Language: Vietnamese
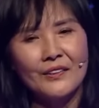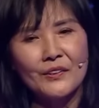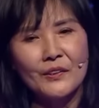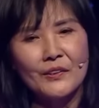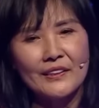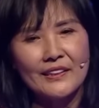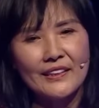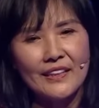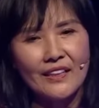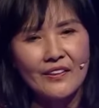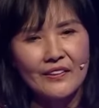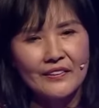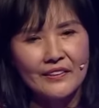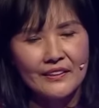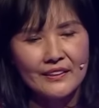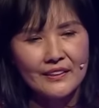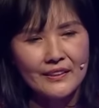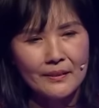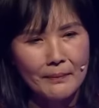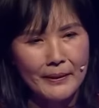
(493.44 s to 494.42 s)
Tôi sẽ gọi
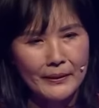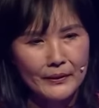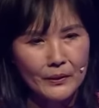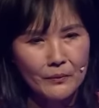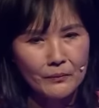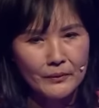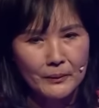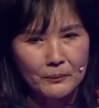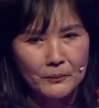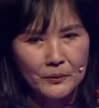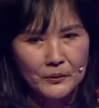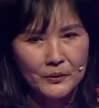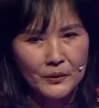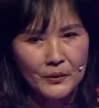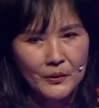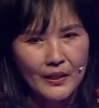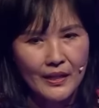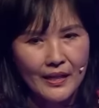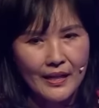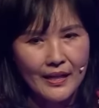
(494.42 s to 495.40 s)
điện cho bạn đồng nghiệp của
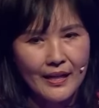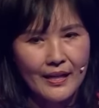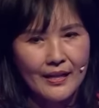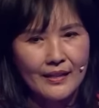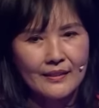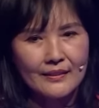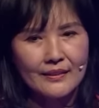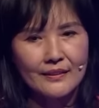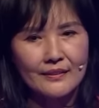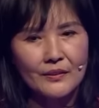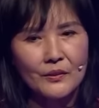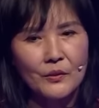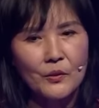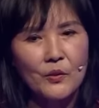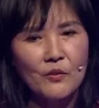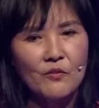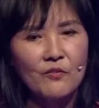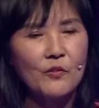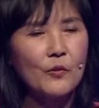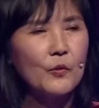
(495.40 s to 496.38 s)
tôi là
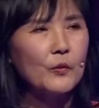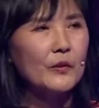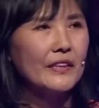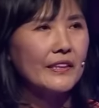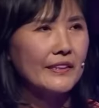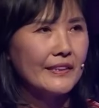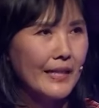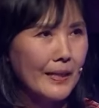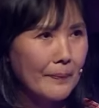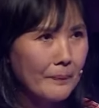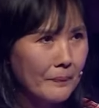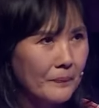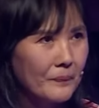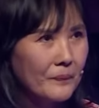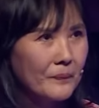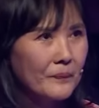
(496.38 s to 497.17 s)
cô Vũ Thị Năm.